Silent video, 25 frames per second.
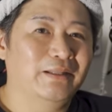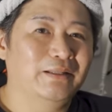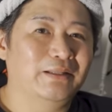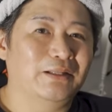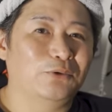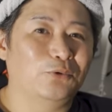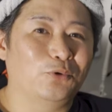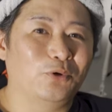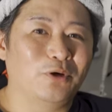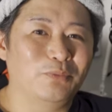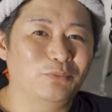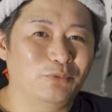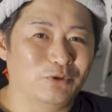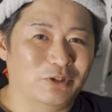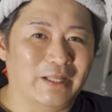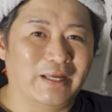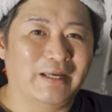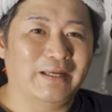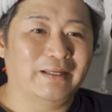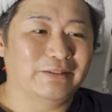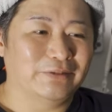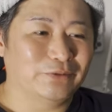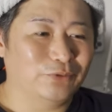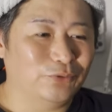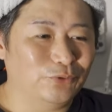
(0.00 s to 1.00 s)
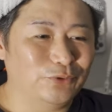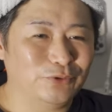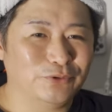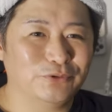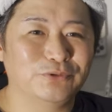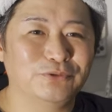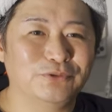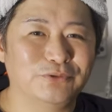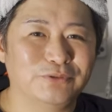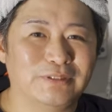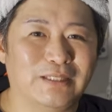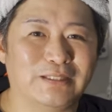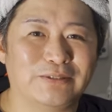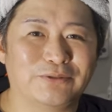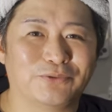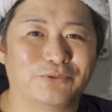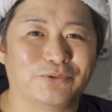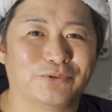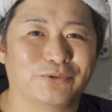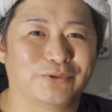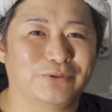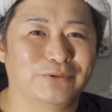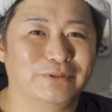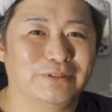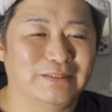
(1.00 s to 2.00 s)
で、これもね、どういう風なと
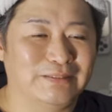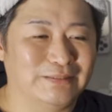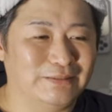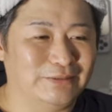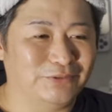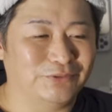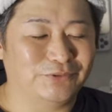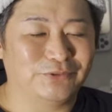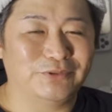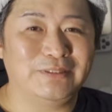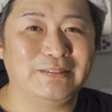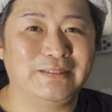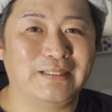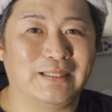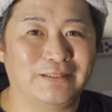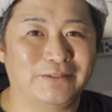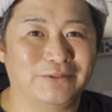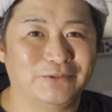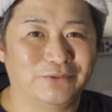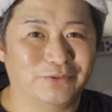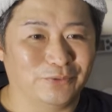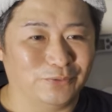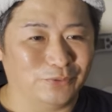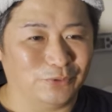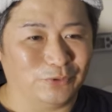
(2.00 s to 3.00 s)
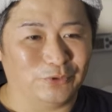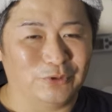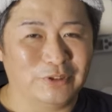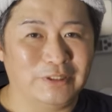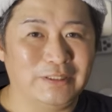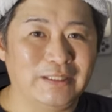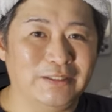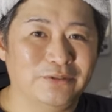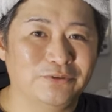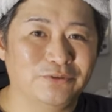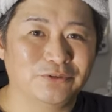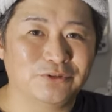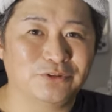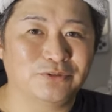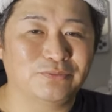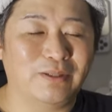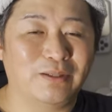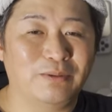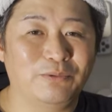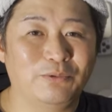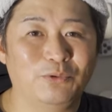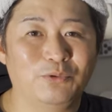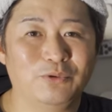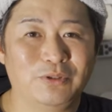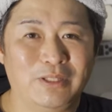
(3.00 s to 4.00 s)
ころに作りたいっていうのは、こう家の図
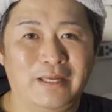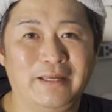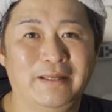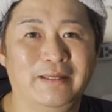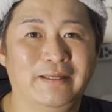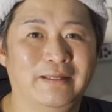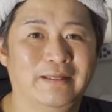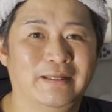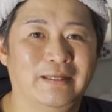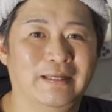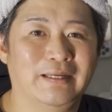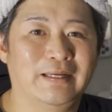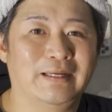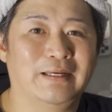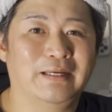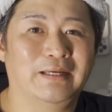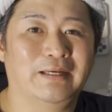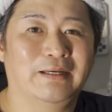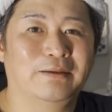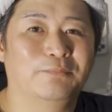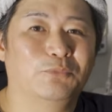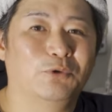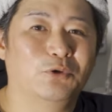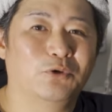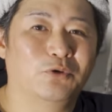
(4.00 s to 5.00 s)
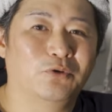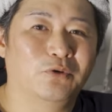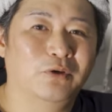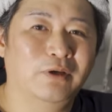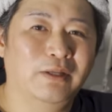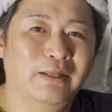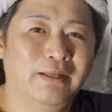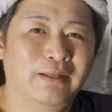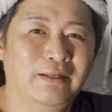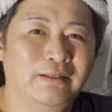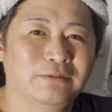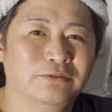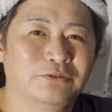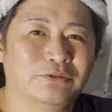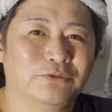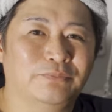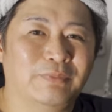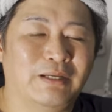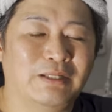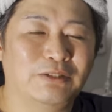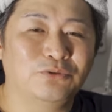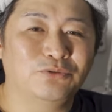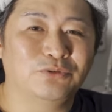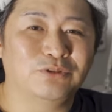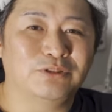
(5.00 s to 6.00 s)
面をね、えー、もう、そう
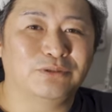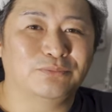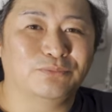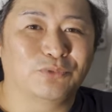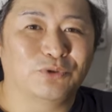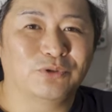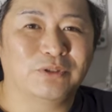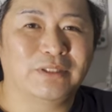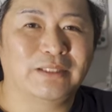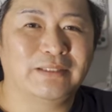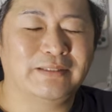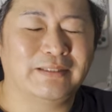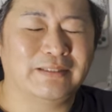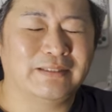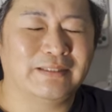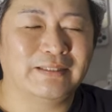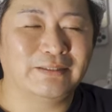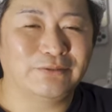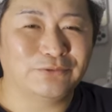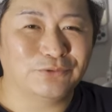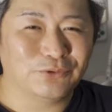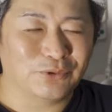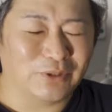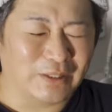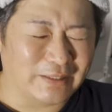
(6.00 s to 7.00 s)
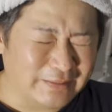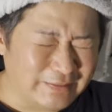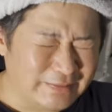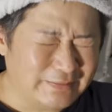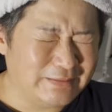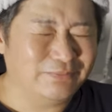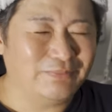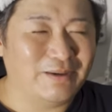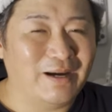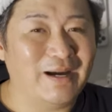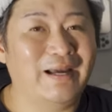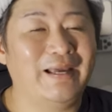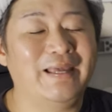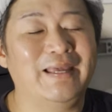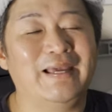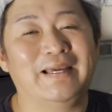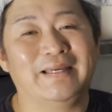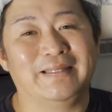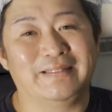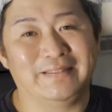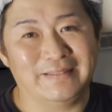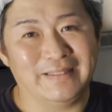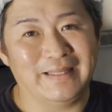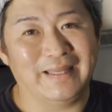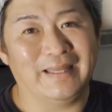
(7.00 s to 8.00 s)
窓口持ってって聞くのが一番早
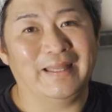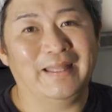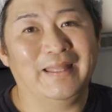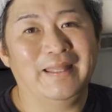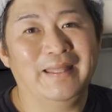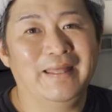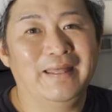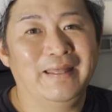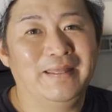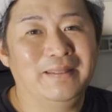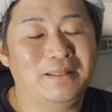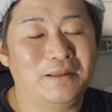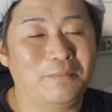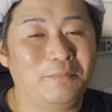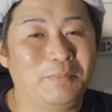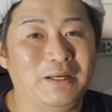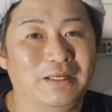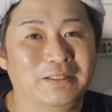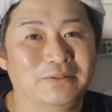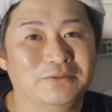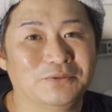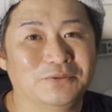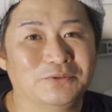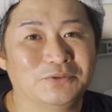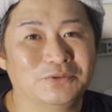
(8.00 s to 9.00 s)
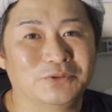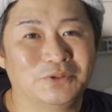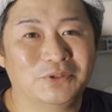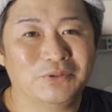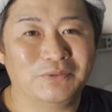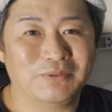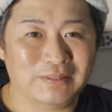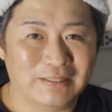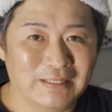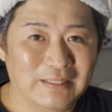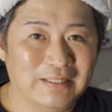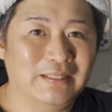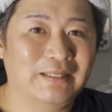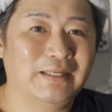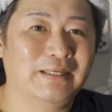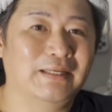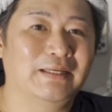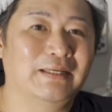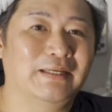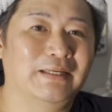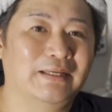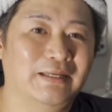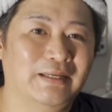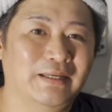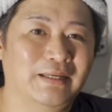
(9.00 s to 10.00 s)
いんで、やっぱりあの、それはね、
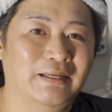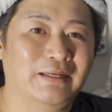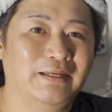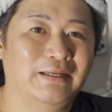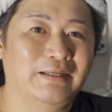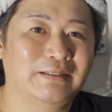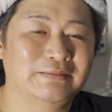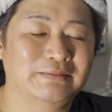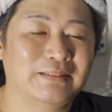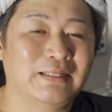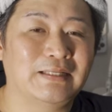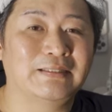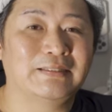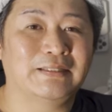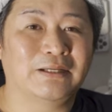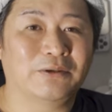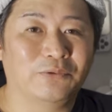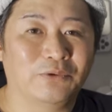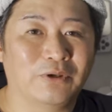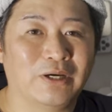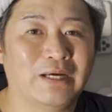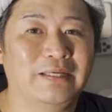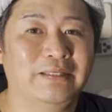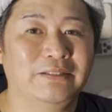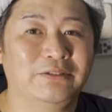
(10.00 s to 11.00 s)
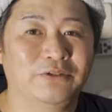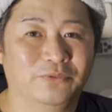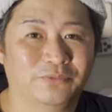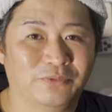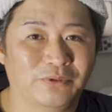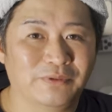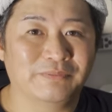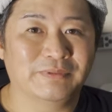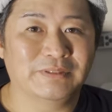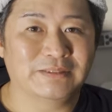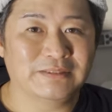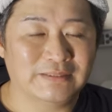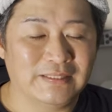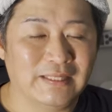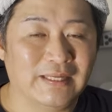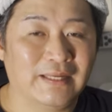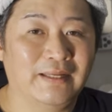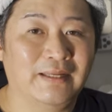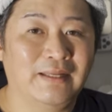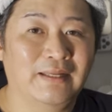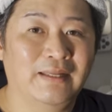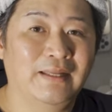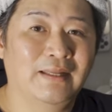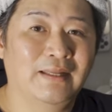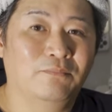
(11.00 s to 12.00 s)
えー、された方がいいと思いますね。
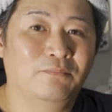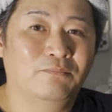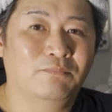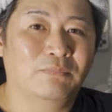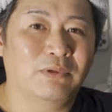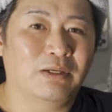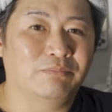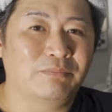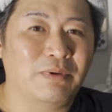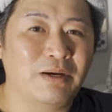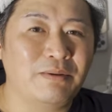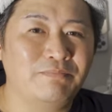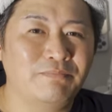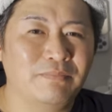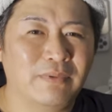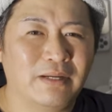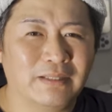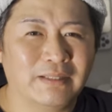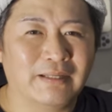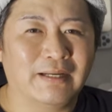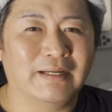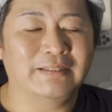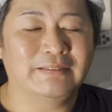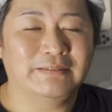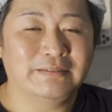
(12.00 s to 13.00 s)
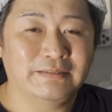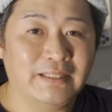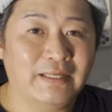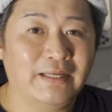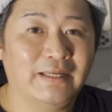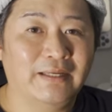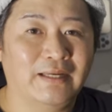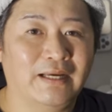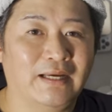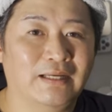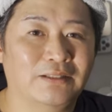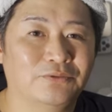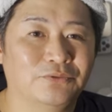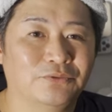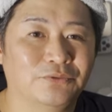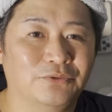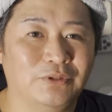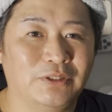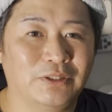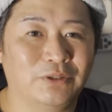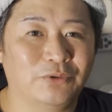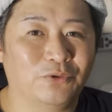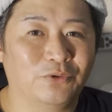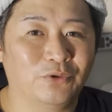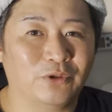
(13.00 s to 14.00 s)
まあ、万が一ね、あの、
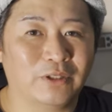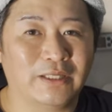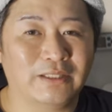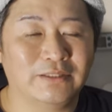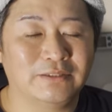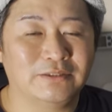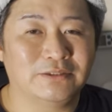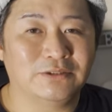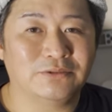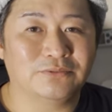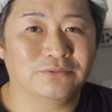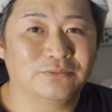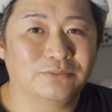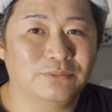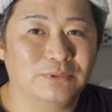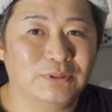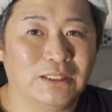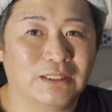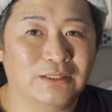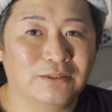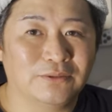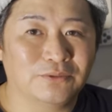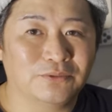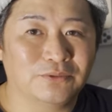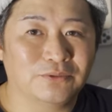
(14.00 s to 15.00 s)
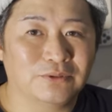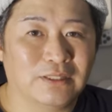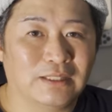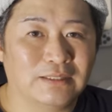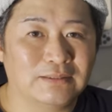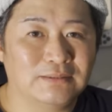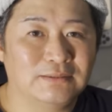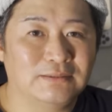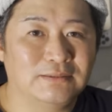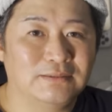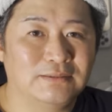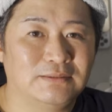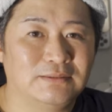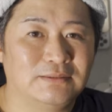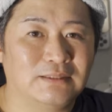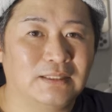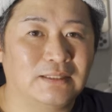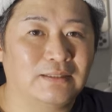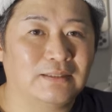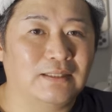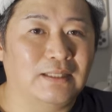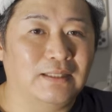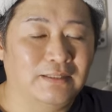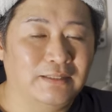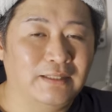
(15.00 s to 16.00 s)
違法建築みたいなことになっ
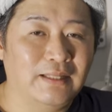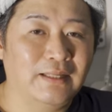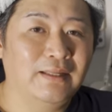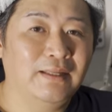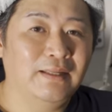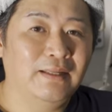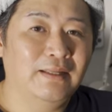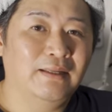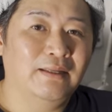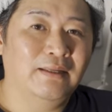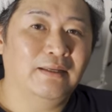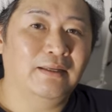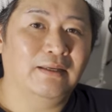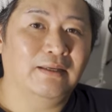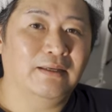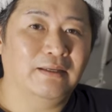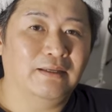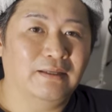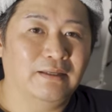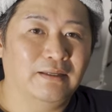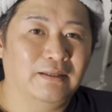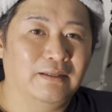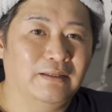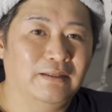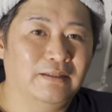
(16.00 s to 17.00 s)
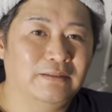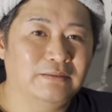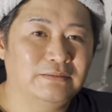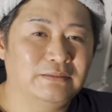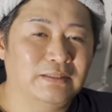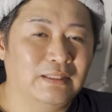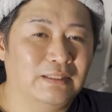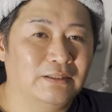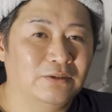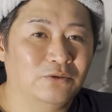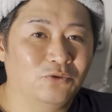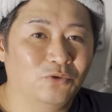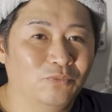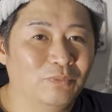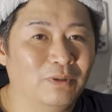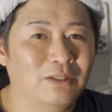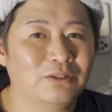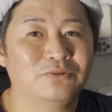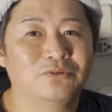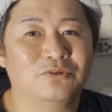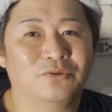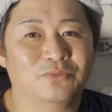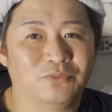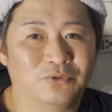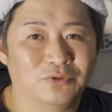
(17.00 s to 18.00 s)
ちゃったりね、えー、したら困
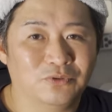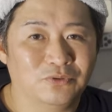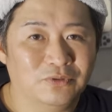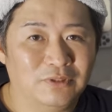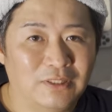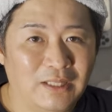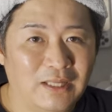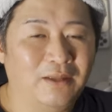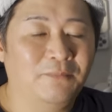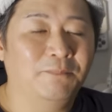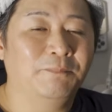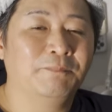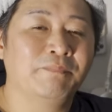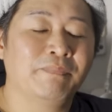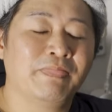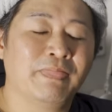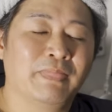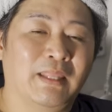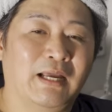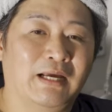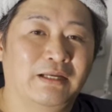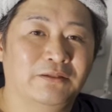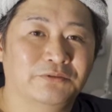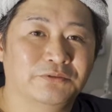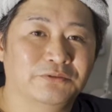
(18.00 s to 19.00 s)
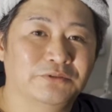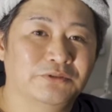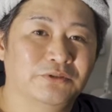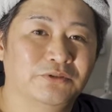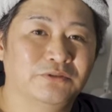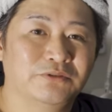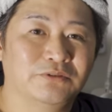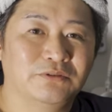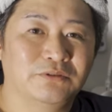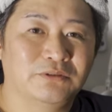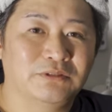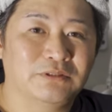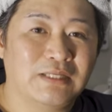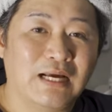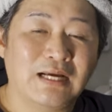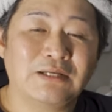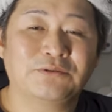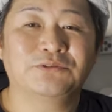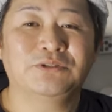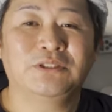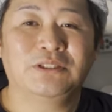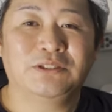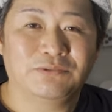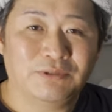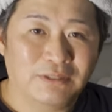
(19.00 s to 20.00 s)
ると思うんで、あの、そういう
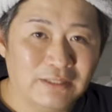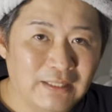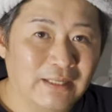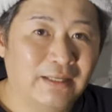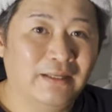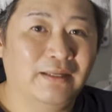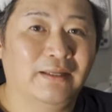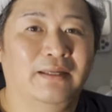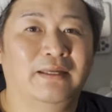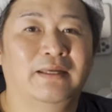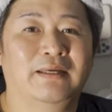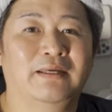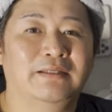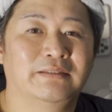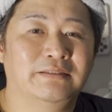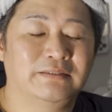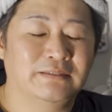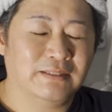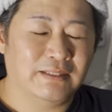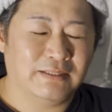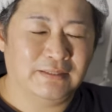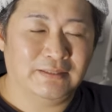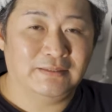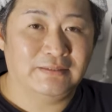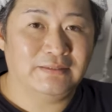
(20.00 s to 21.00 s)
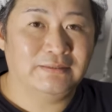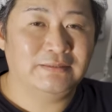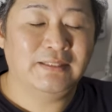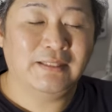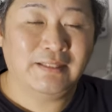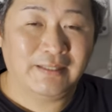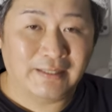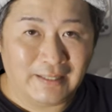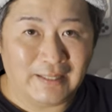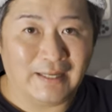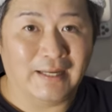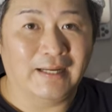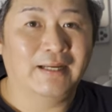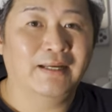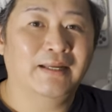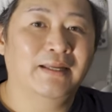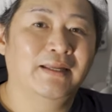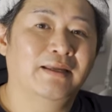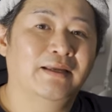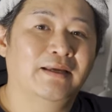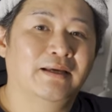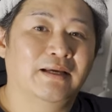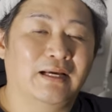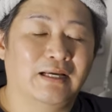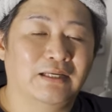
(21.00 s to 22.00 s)
確認はね、えー、しっかりしてから、
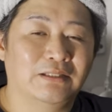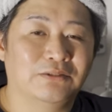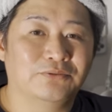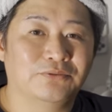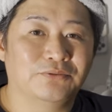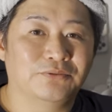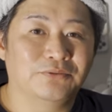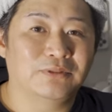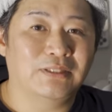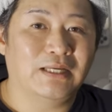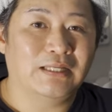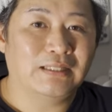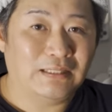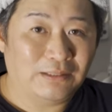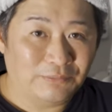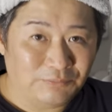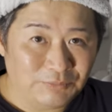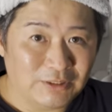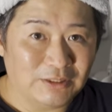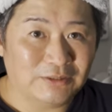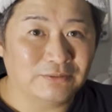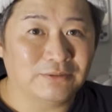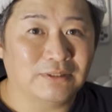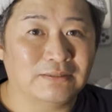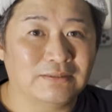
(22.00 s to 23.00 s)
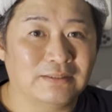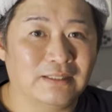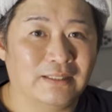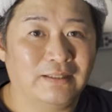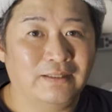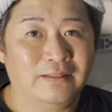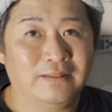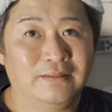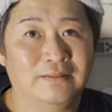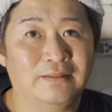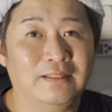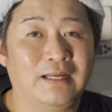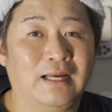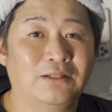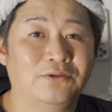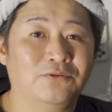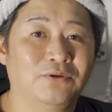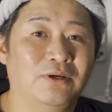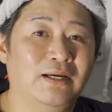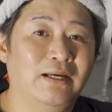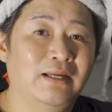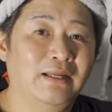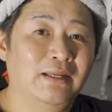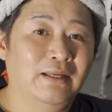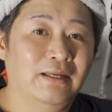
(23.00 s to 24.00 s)
あの、やってみてください。で、あと
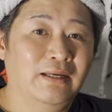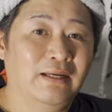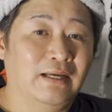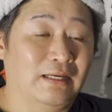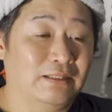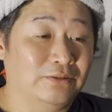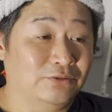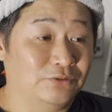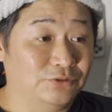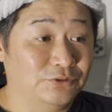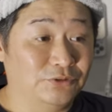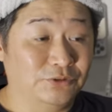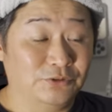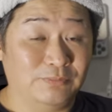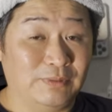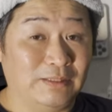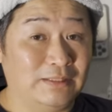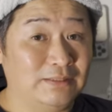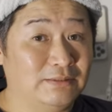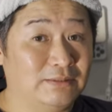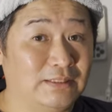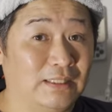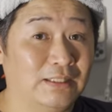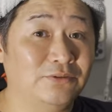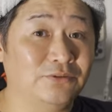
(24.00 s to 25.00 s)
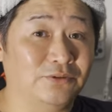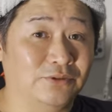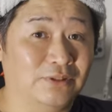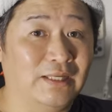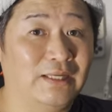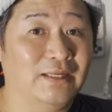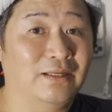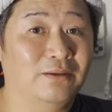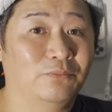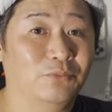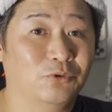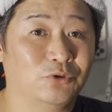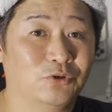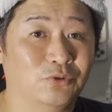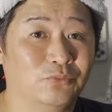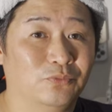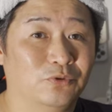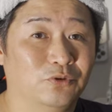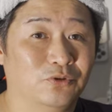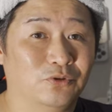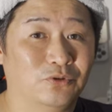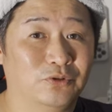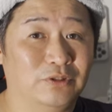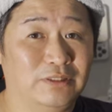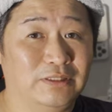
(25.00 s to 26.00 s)
は、あの、図面ちゃんとね、もと
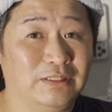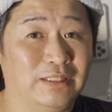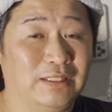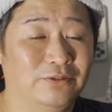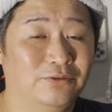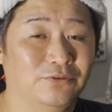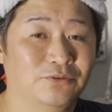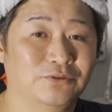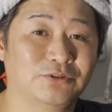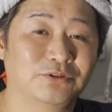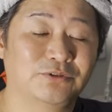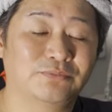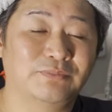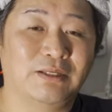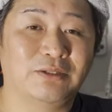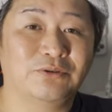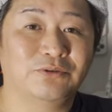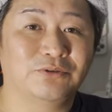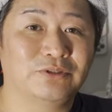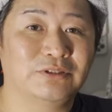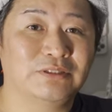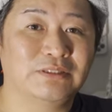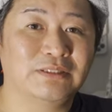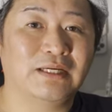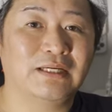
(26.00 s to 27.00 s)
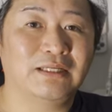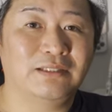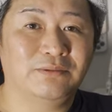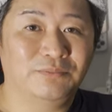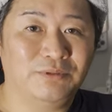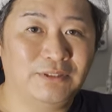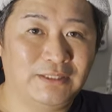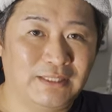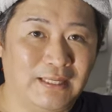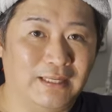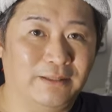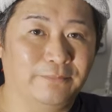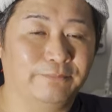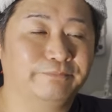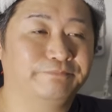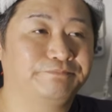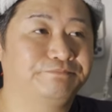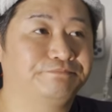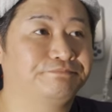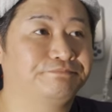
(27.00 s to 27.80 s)
もと家の図面をしっかり見て、